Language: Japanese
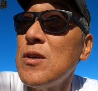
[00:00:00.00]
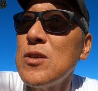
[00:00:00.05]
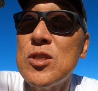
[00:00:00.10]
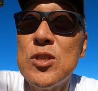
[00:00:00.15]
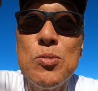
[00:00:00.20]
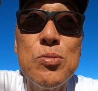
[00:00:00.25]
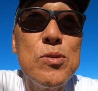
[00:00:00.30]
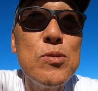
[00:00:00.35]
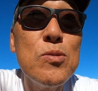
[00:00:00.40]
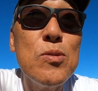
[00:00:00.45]

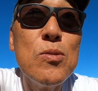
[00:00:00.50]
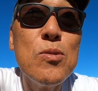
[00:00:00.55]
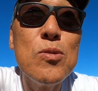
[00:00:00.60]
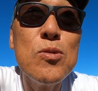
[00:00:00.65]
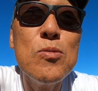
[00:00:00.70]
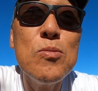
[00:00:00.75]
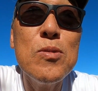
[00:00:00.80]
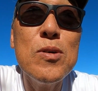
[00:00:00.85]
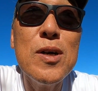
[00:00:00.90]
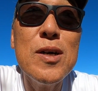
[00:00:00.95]
自分の
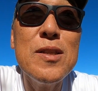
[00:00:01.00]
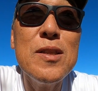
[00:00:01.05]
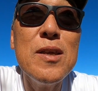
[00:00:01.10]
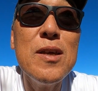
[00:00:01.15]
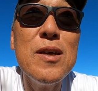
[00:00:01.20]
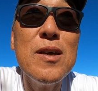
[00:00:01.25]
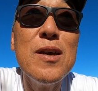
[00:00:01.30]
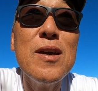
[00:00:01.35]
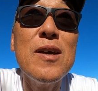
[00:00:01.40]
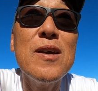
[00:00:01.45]
子供が
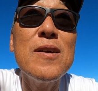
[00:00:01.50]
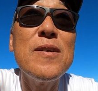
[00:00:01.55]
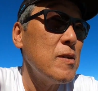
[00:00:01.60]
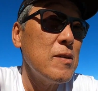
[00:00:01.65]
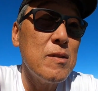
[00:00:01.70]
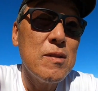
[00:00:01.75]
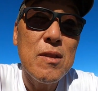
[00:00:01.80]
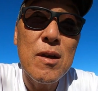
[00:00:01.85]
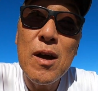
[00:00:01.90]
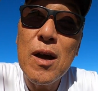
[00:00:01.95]
ね「
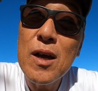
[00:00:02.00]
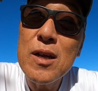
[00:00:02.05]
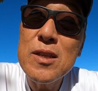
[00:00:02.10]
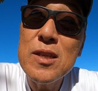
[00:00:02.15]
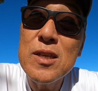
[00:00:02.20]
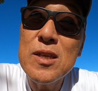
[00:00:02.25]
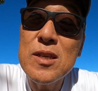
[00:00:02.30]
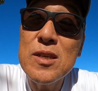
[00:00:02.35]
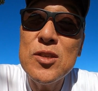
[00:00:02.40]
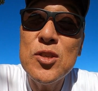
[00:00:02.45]

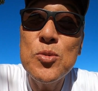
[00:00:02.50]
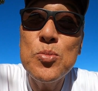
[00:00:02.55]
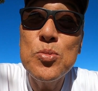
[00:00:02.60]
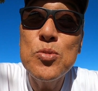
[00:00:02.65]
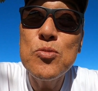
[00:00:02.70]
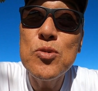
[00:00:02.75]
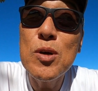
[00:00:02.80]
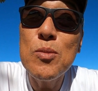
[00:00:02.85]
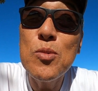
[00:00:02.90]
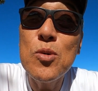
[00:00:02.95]
ダーリー自
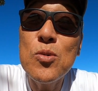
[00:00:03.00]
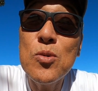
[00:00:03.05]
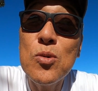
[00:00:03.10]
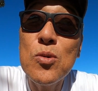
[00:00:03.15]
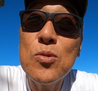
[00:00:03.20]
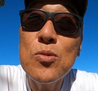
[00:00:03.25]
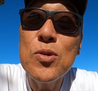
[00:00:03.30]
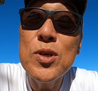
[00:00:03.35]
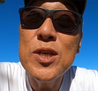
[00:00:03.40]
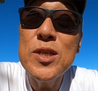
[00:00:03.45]
分はもう
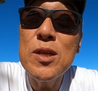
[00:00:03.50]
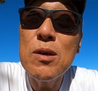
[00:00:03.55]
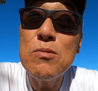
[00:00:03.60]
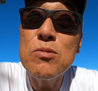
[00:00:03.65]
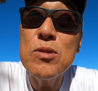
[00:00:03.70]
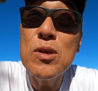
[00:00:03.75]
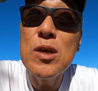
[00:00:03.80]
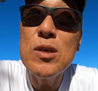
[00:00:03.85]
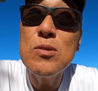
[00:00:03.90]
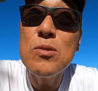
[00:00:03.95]
高校行きた
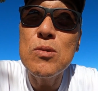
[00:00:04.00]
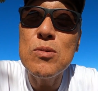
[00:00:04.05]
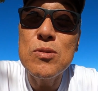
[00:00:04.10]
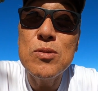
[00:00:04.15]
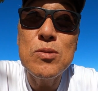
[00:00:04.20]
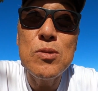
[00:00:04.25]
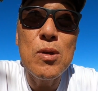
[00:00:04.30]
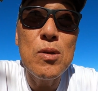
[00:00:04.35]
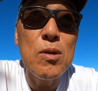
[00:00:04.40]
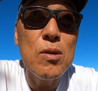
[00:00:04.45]
くないよ」っ
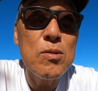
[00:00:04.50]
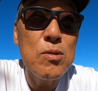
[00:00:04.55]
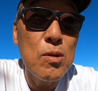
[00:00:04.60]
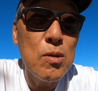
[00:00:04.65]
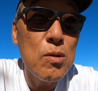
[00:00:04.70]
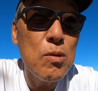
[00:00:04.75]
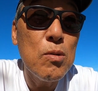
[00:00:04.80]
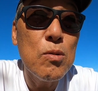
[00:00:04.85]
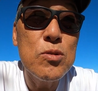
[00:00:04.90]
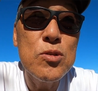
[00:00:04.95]
つったら
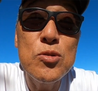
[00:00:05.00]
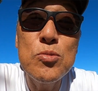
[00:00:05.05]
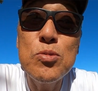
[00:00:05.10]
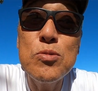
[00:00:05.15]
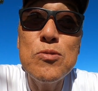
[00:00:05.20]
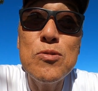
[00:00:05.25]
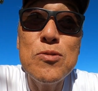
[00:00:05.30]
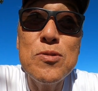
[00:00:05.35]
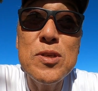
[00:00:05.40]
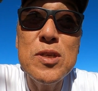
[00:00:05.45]
ね「お自
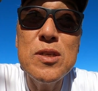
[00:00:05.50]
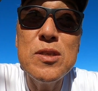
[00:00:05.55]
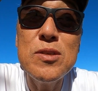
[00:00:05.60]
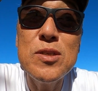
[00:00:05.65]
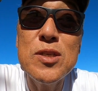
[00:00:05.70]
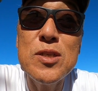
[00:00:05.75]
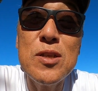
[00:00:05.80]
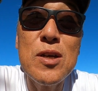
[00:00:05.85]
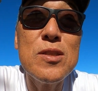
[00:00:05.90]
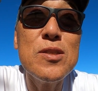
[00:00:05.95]
分の好きに
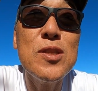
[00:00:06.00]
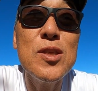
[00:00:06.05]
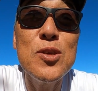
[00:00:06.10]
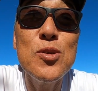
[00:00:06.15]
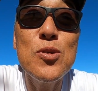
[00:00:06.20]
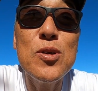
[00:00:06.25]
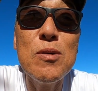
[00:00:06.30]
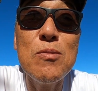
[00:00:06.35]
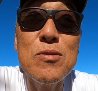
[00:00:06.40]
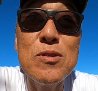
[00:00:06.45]
しな」って
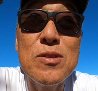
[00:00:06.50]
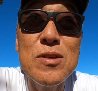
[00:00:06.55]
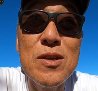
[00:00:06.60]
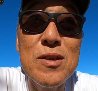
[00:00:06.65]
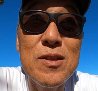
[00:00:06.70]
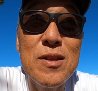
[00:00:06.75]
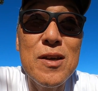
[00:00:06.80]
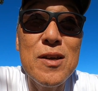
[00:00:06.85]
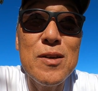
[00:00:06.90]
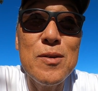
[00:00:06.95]
言うかもし
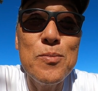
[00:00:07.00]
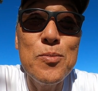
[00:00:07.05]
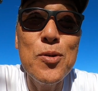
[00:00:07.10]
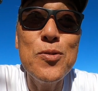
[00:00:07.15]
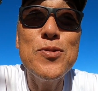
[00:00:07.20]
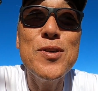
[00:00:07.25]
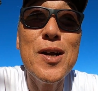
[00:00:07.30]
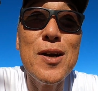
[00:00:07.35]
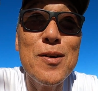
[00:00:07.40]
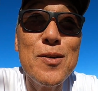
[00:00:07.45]
れない
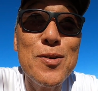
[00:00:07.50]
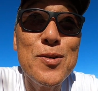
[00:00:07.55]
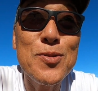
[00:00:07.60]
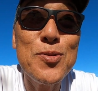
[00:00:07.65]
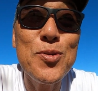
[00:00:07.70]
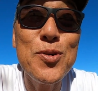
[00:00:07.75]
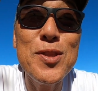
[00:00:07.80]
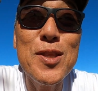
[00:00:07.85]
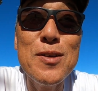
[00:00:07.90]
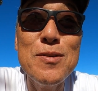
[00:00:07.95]
僕が
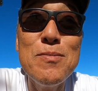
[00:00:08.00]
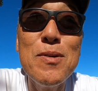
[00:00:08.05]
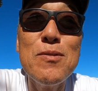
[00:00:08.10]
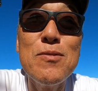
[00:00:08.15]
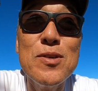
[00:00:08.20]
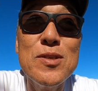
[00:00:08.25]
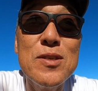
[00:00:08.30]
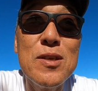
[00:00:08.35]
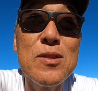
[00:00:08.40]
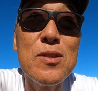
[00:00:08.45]
それでうま
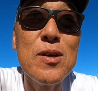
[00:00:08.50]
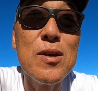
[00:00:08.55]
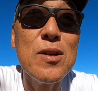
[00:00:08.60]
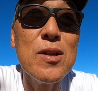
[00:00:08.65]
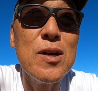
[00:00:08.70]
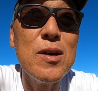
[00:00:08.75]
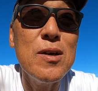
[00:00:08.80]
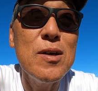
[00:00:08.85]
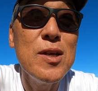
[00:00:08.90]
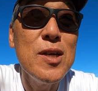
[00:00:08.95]
くいっちゃったか
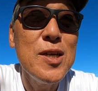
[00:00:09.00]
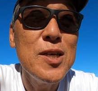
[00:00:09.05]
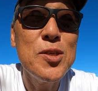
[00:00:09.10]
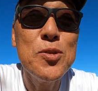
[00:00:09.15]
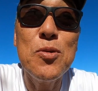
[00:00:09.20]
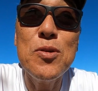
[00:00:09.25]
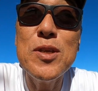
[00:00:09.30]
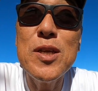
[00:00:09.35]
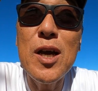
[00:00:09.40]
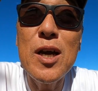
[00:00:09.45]
ら
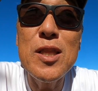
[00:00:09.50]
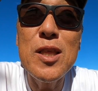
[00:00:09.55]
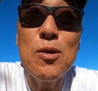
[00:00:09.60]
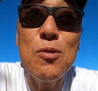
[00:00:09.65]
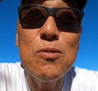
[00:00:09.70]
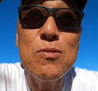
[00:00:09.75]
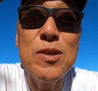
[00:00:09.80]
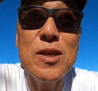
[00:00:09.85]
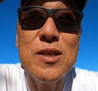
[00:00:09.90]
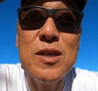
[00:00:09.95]
人にああだ
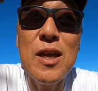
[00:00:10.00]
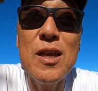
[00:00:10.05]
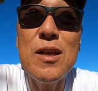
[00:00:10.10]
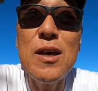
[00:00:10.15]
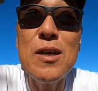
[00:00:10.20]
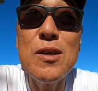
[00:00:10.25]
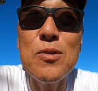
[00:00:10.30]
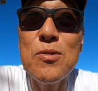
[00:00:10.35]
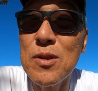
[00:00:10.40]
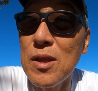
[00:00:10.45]
こうだ言え
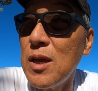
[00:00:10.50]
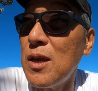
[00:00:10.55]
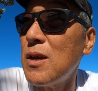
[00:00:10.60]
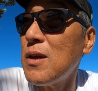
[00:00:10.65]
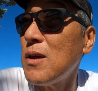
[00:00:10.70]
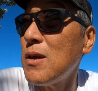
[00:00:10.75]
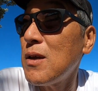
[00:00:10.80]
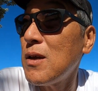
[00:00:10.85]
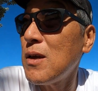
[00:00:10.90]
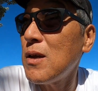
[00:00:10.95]
ないよね、